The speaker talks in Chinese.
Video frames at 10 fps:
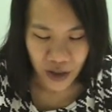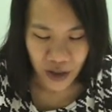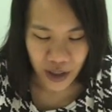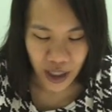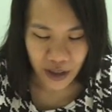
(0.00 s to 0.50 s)

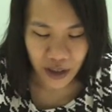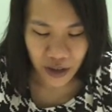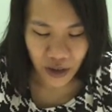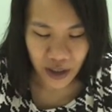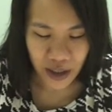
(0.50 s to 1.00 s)
主上帝，
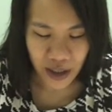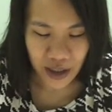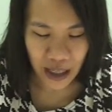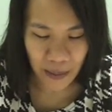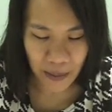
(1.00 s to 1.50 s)
求你亲
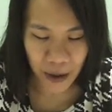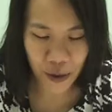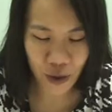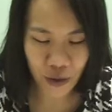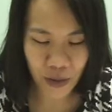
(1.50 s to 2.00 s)
自来帮
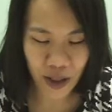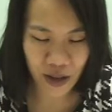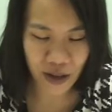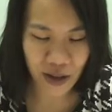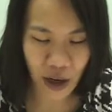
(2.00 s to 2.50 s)
助我们，
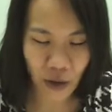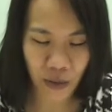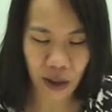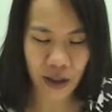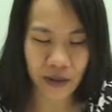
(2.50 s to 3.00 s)
指教我
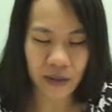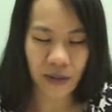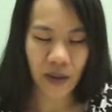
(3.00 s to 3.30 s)
们。